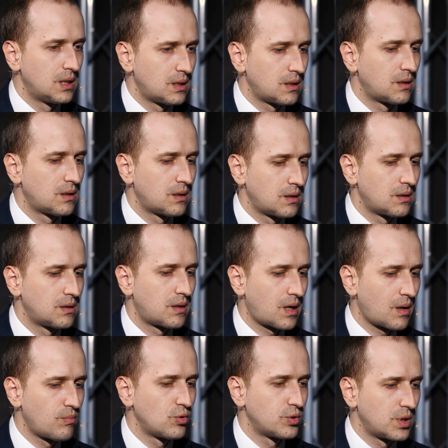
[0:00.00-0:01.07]
э,
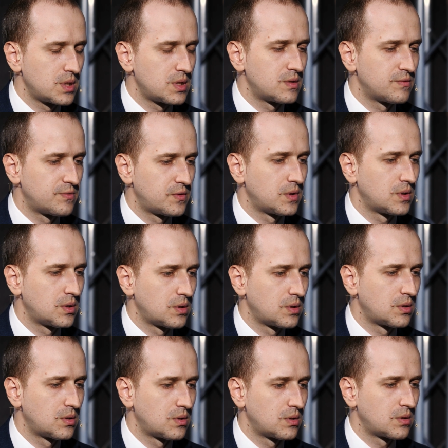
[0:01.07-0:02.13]
работать
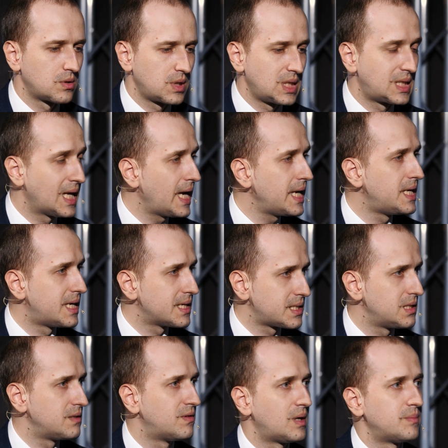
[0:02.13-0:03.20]
в Китай,
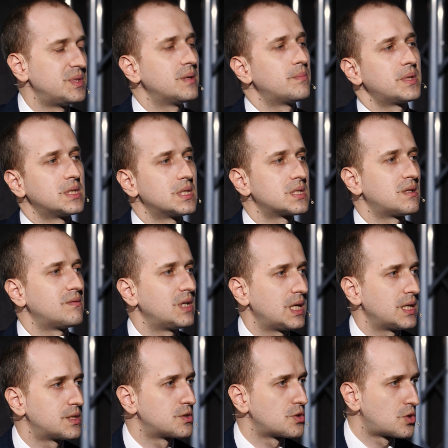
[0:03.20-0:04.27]
если вам не
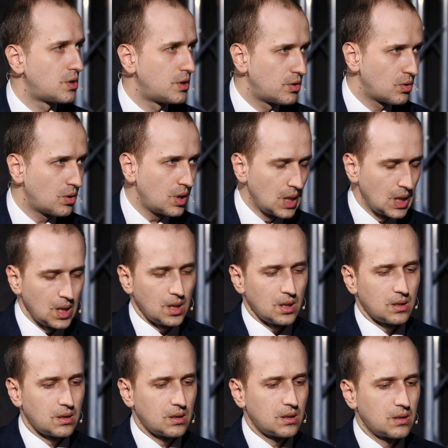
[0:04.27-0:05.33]
предоставляется жилье,
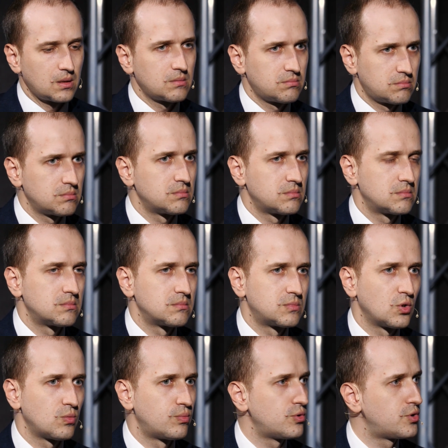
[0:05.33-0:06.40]
э, но это жилье
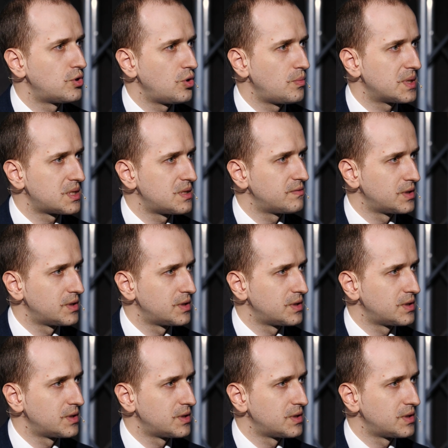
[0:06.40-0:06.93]
как будьте как, любезны как,